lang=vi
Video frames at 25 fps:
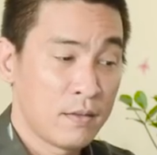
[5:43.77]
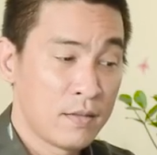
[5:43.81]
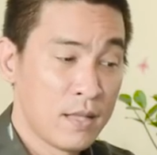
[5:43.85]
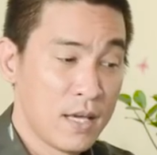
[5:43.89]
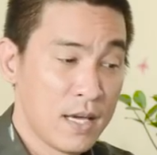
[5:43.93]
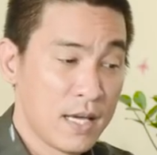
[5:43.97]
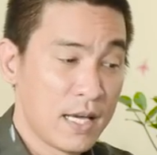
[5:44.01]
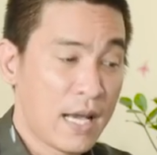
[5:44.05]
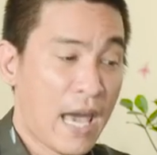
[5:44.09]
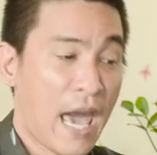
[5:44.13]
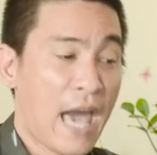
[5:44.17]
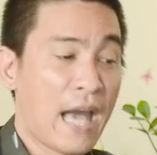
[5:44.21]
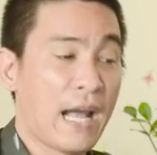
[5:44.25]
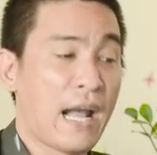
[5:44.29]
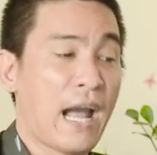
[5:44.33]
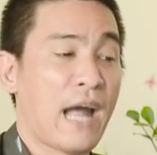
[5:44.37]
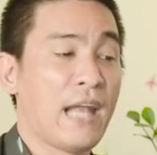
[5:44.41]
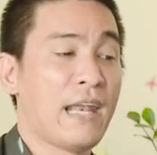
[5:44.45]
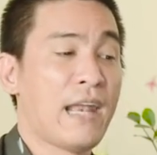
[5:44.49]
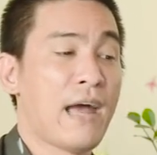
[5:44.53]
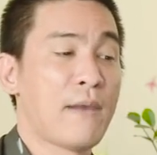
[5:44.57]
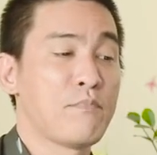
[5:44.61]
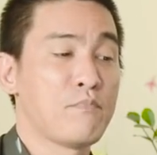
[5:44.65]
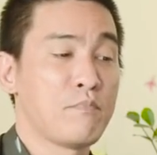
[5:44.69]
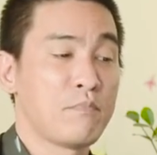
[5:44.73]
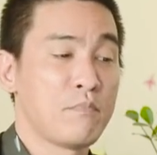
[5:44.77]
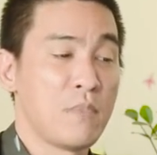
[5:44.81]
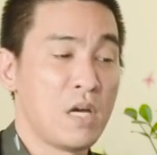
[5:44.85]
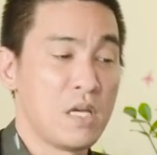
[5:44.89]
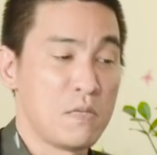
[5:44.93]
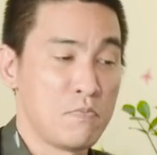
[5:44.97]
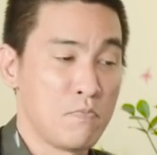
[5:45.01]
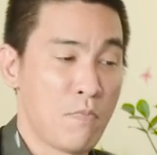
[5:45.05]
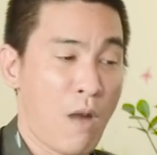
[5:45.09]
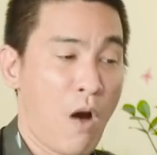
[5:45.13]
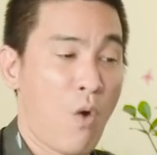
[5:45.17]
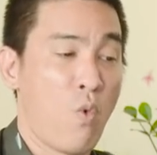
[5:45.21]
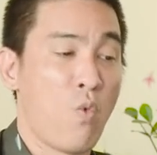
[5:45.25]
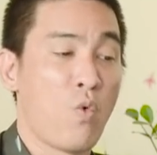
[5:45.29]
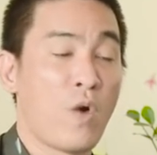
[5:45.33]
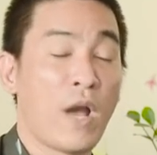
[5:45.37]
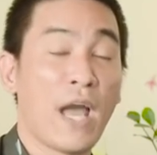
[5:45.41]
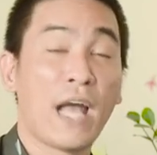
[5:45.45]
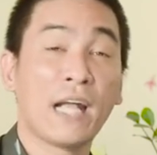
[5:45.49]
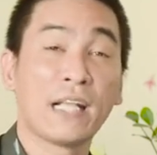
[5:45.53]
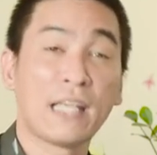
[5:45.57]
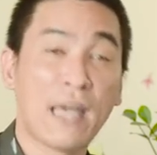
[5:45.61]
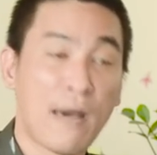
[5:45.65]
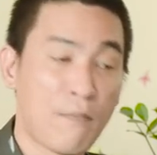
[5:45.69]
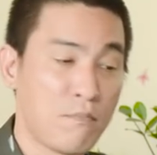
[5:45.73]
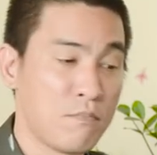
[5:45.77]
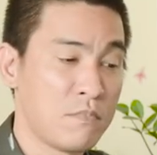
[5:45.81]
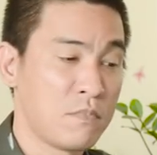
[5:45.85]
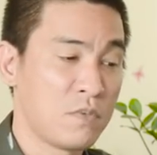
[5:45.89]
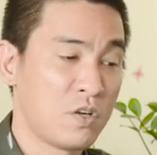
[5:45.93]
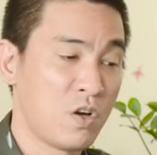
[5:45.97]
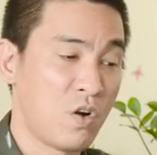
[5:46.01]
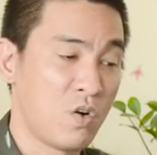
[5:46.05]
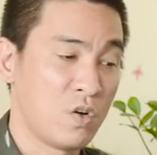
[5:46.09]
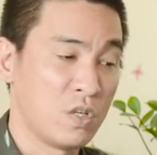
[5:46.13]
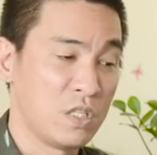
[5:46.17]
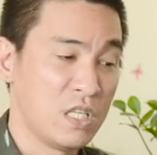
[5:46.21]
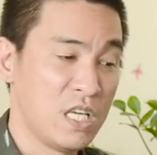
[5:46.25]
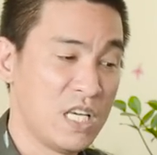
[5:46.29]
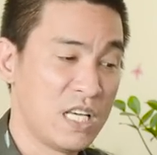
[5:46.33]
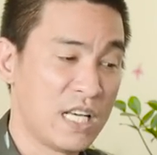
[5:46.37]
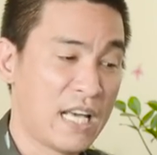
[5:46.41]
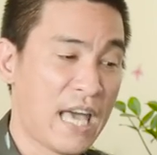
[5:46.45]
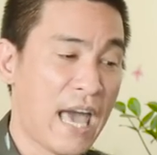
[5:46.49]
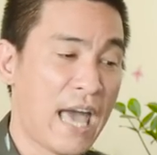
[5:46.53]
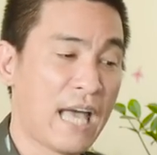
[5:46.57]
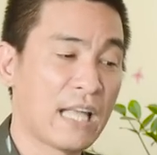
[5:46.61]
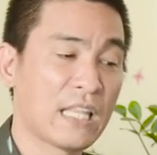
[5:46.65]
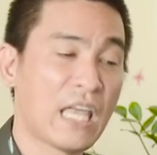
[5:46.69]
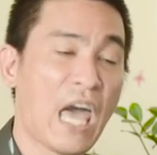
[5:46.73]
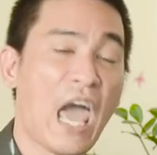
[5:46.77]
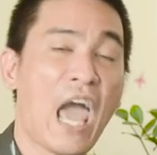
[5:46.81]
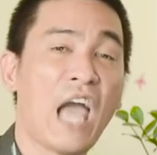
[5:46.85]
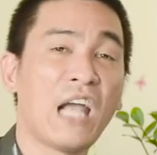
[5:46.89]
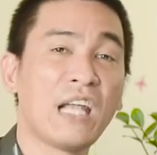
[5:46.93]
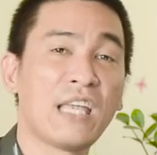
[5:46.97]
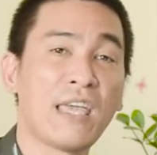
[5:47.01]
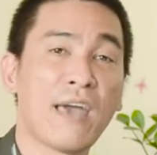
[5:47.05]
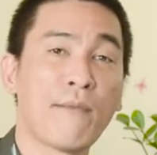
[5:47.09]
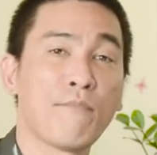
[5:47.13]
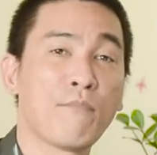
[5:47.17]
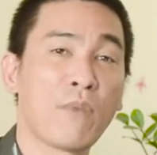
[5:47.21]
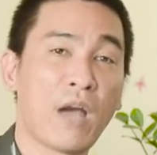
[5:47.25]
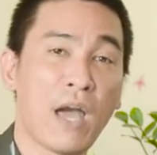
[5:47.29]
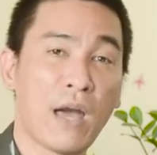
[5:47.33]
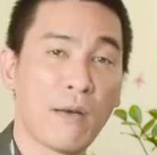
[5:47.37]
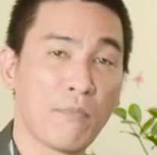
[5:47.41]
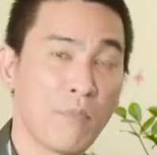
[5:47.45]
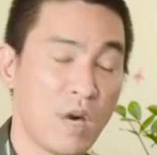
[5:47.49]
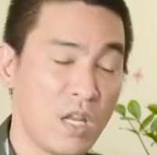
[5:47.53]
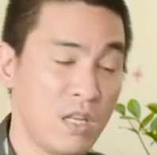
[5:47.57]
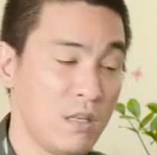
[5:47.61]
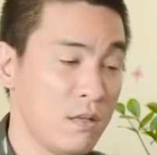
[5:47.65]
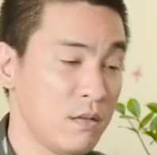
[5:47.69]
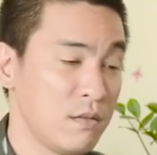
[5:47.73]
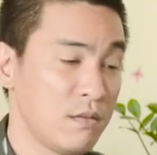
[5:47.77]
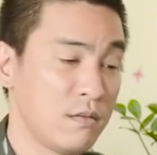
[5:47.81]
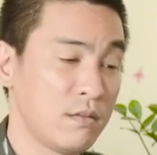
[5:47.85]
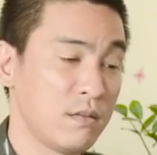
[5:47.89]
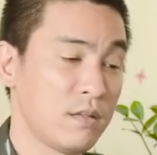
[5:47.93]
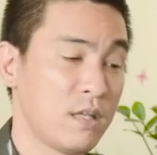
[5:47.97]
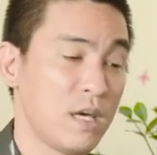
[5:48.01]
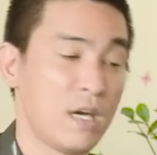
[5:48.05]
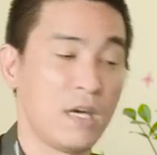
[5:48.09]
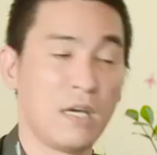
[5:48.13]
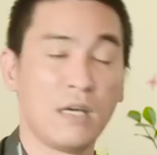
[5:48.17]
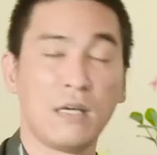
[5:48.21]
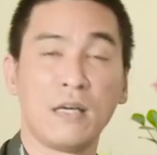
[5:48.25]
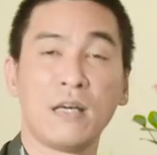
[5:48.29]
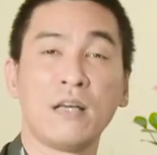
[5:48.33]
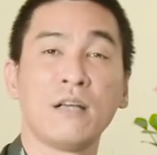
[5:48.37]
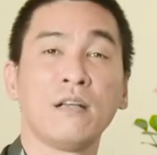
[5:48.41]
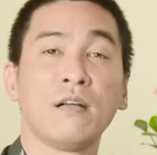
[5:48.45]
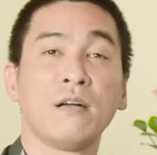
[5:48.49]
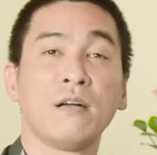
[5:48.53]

thiên can cả năm bị mậu khắc nhâm rồi thiên can tháng nhâm khắc bính thì